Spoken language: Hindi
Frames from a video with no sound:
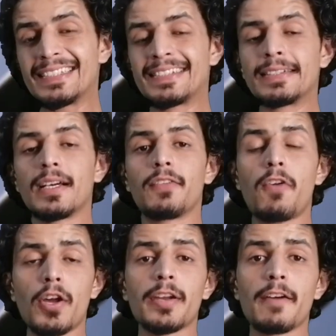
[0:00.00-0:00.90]
इस
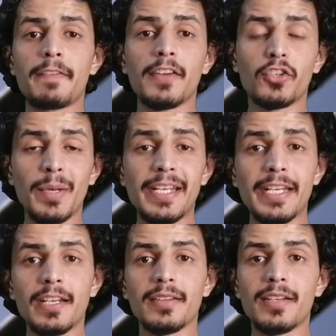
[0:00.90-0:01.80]
फ़ॉरेन अफेयर्स
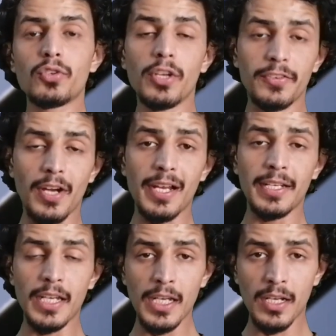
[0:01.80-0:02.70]
कमेटी के अंदर जो इसराइल
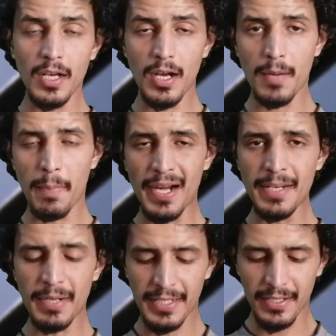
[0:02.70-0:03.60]
की
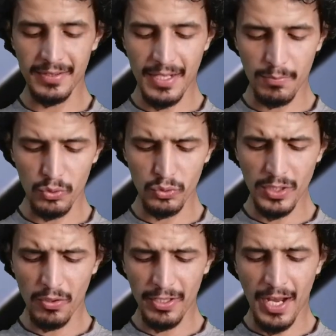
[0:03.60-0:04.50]
पार्लियामेंट के अंदर
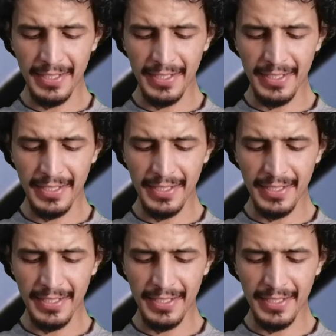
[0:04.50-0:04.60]
मौजूद है और